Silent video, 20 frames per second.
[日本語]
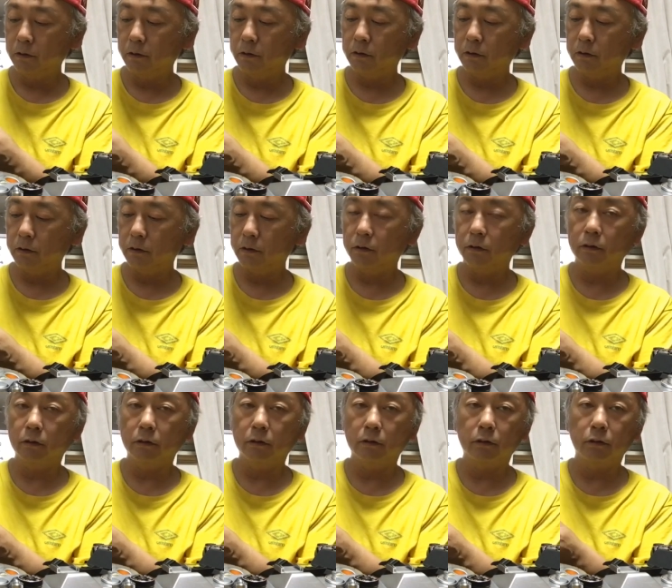
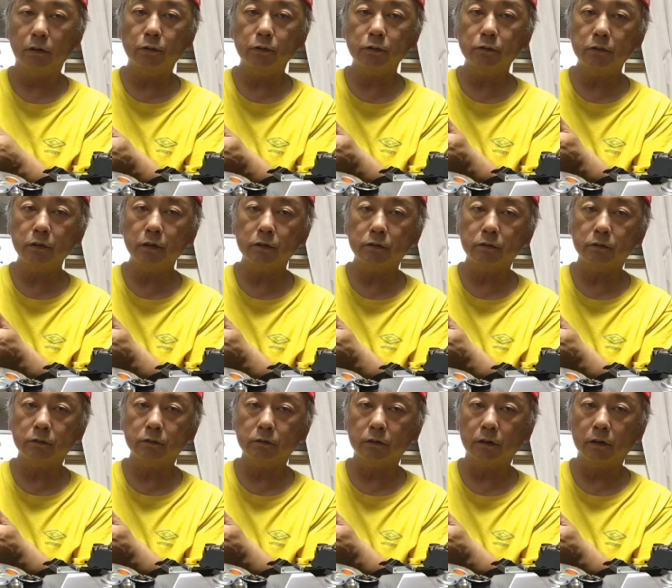えー、標準レンズ
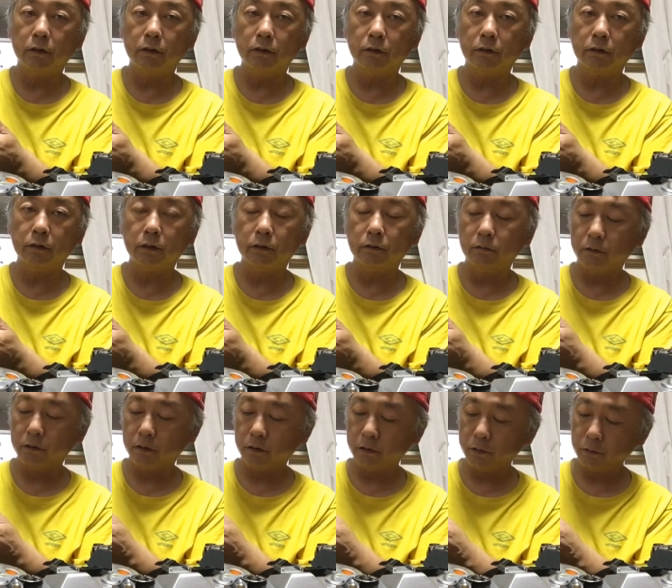がない
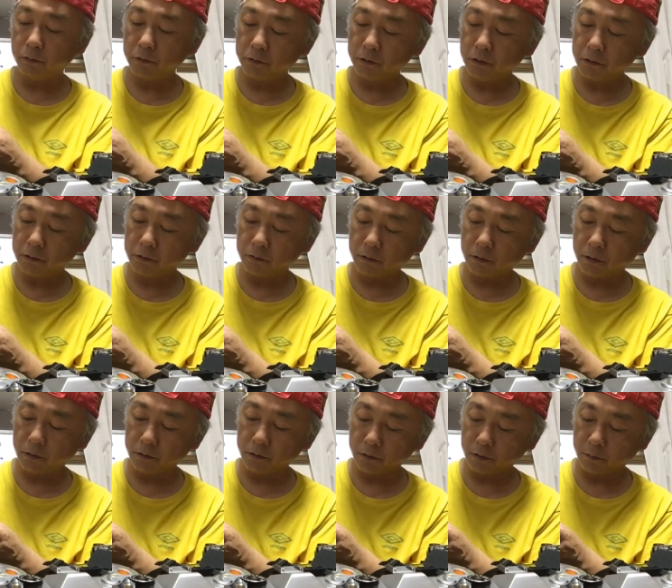ので標準レンズを
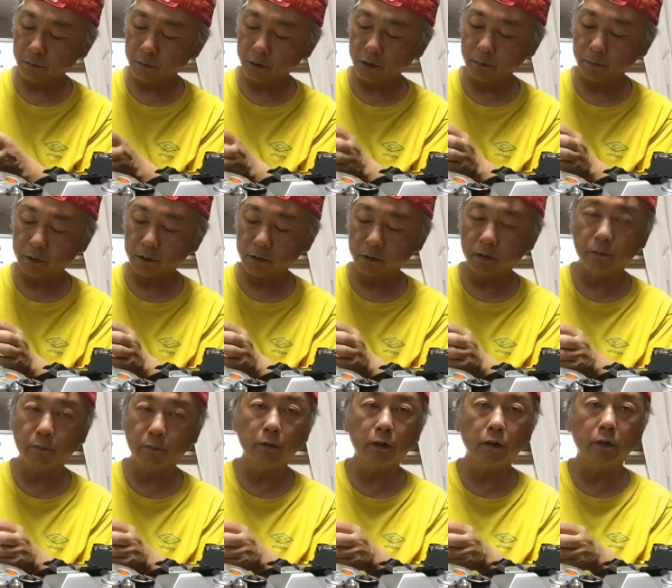買わなければいけません
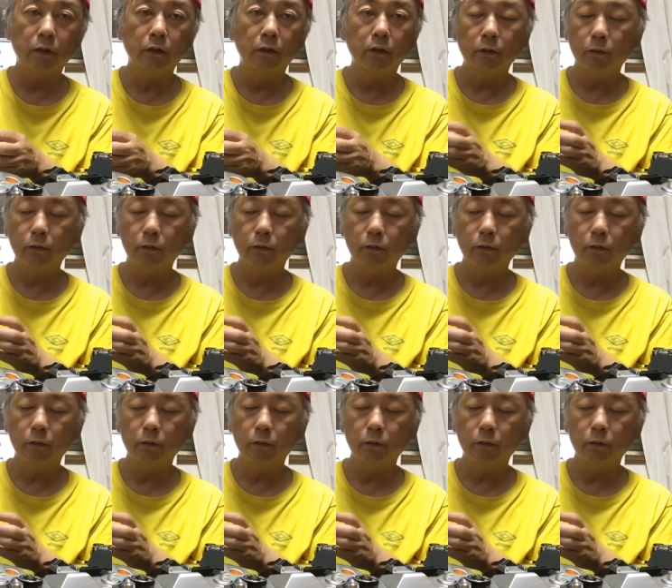が、まあ、